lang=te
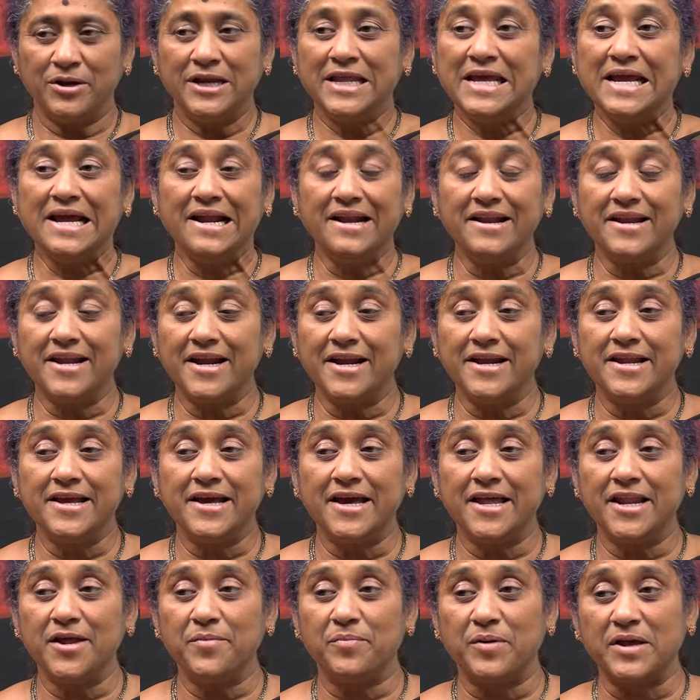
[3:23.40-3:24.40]
డి అంటే డి
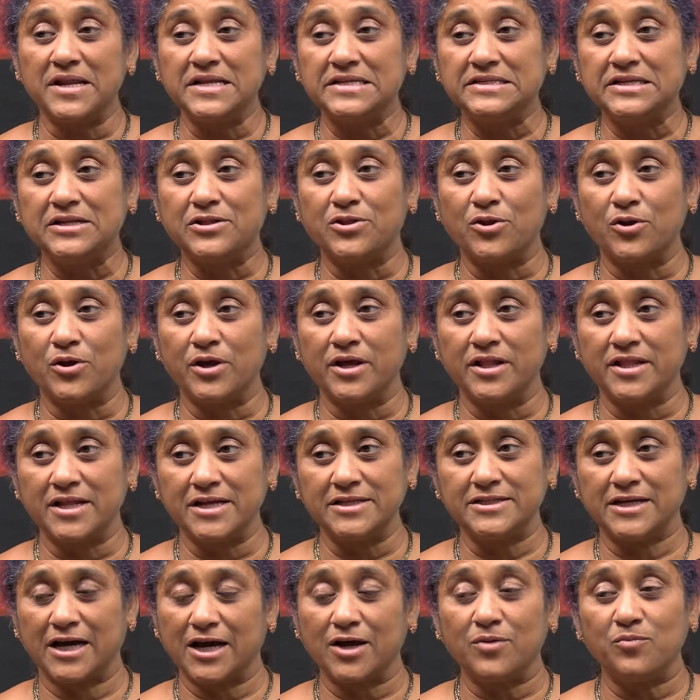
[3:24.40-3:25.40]
అనే పరిస్థితిలో అయితే
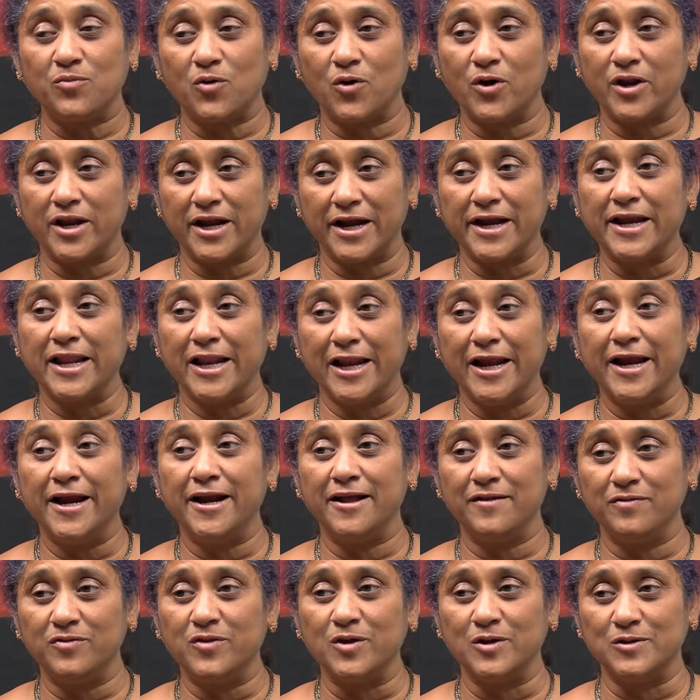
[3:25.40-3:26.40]
జగన్మోహన్ రెడ్డి
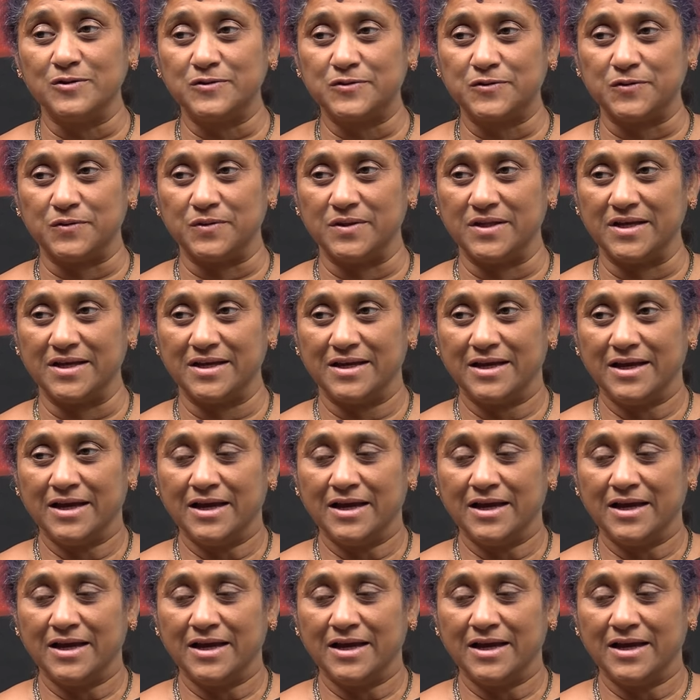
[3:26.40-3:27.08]
లేడని తెలుస్తుంది